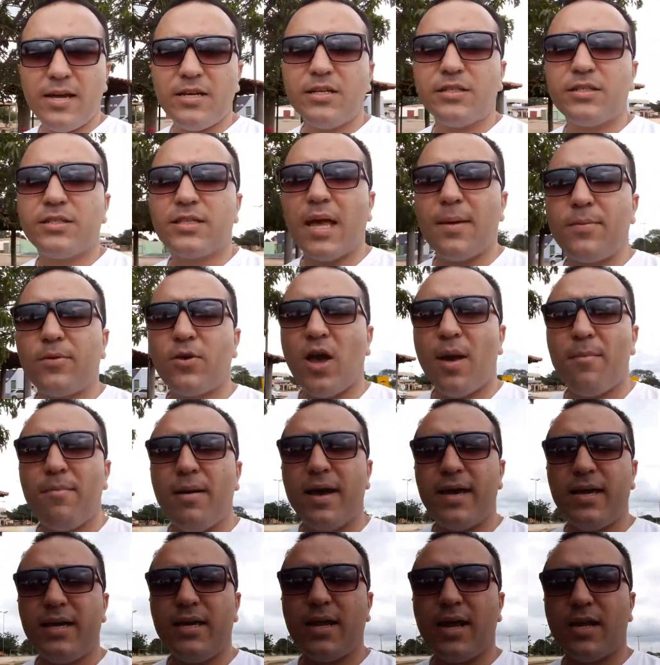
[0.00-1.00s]
a gente sabe que é uma
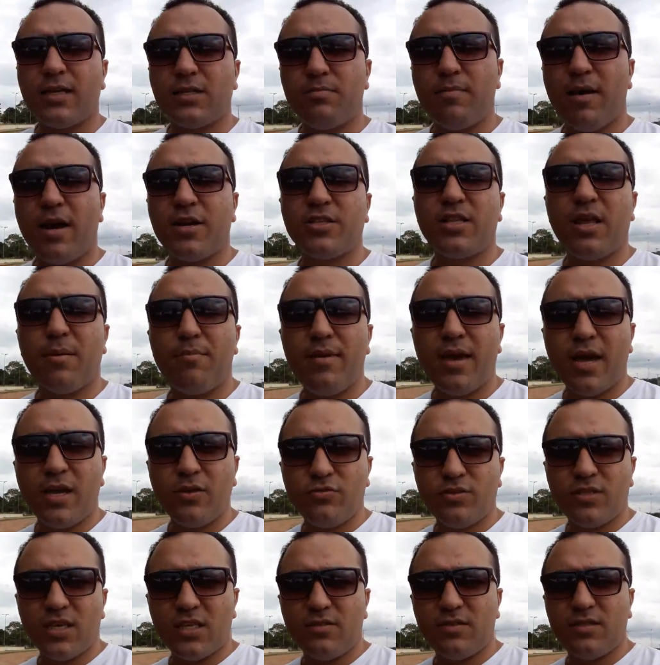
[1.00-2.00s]
barreira às margens da br
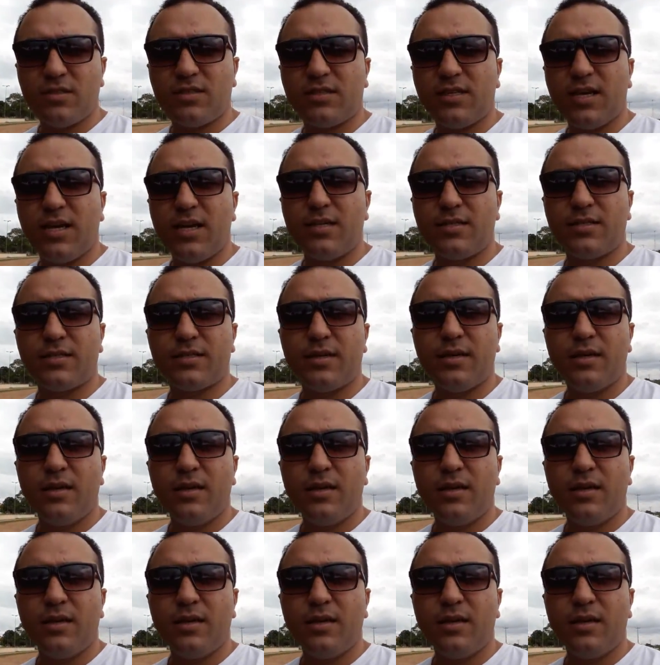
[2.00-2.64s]
206,